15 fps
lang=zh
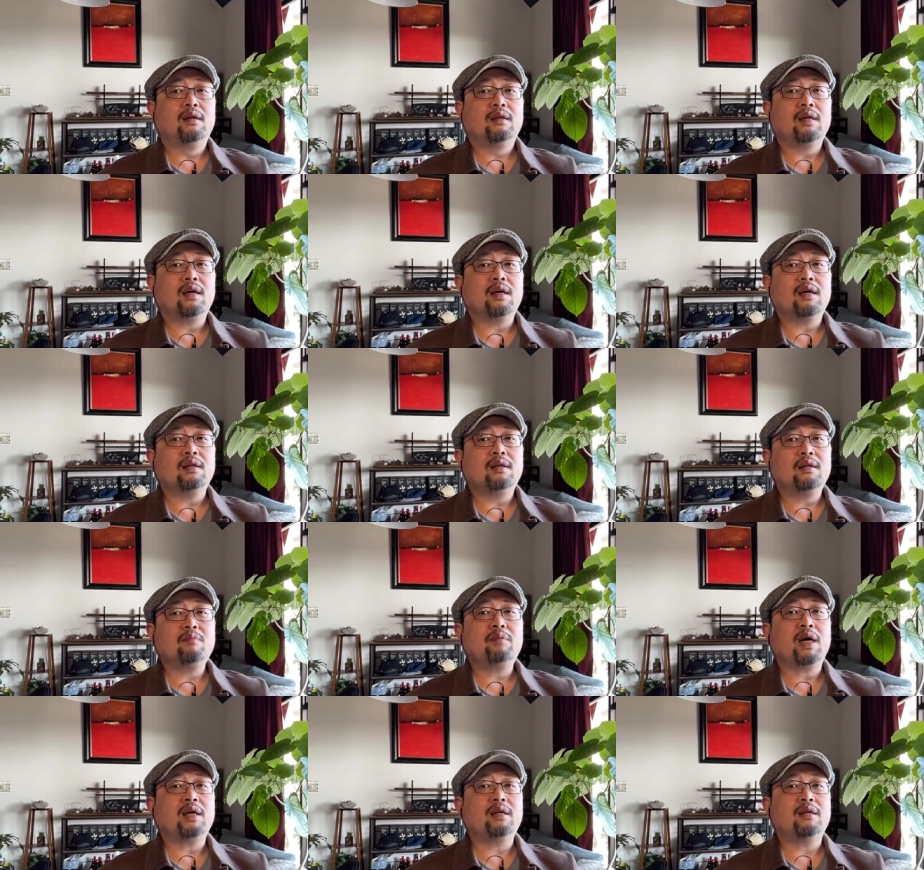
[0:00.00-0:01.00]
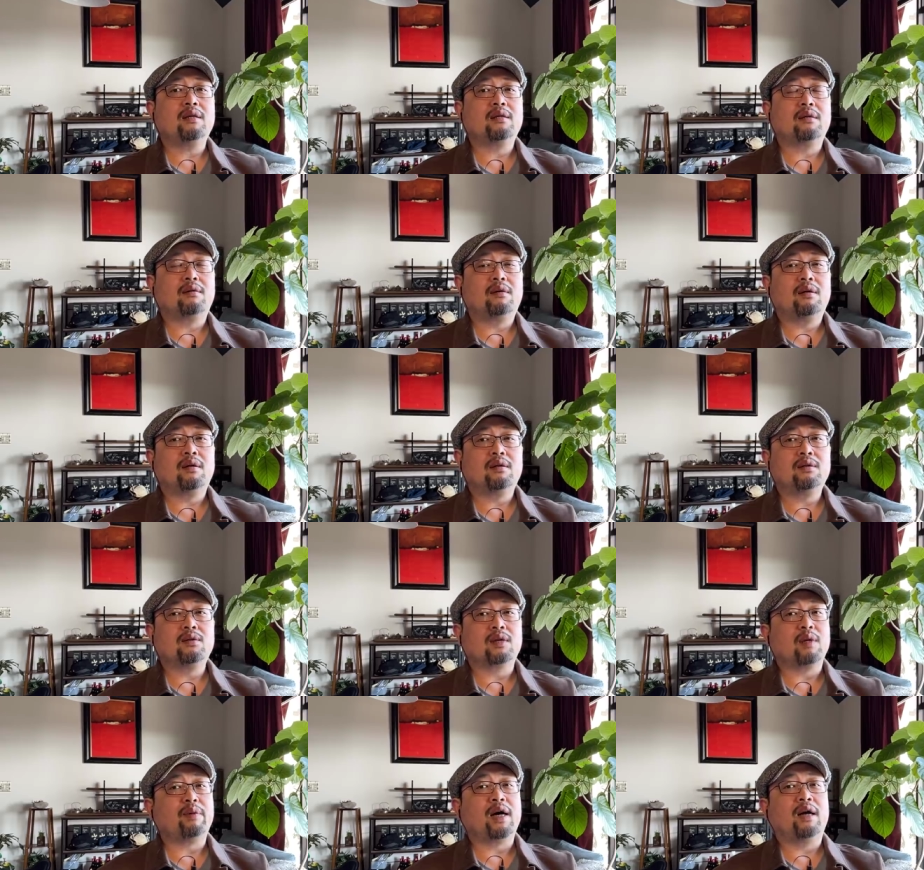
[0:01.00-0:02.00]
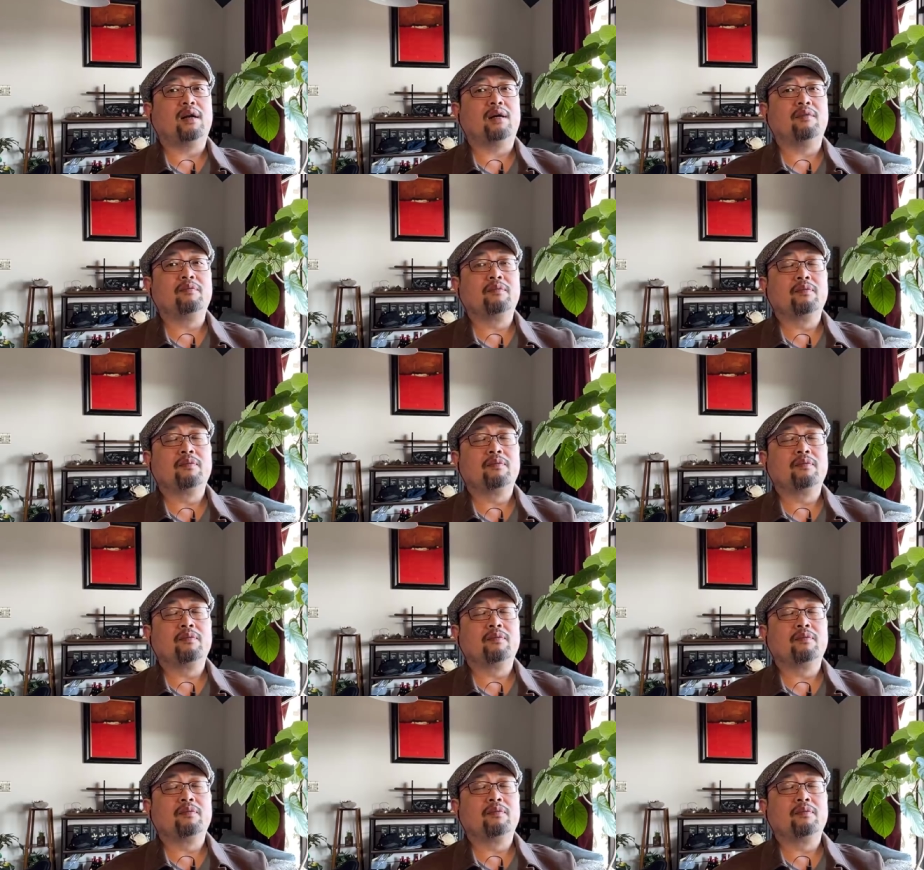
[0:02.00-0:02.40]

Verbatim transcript: 大概在零八年的时候呢，就给判了。